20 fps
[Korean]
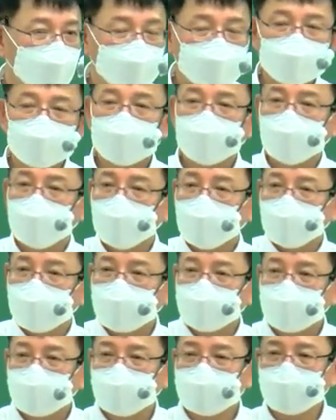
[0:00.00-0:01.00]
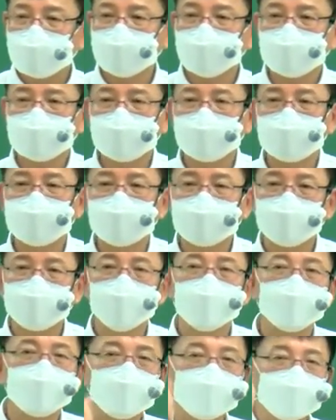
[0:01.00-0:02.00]
그러니까 둘이 싸우면 안 되니까
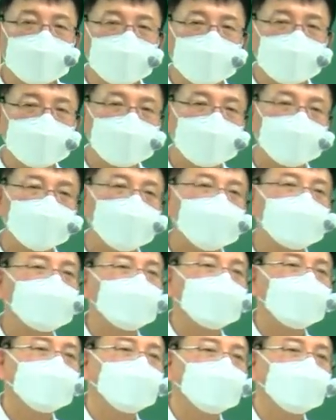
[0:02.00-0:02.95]
법원에 가서 판단을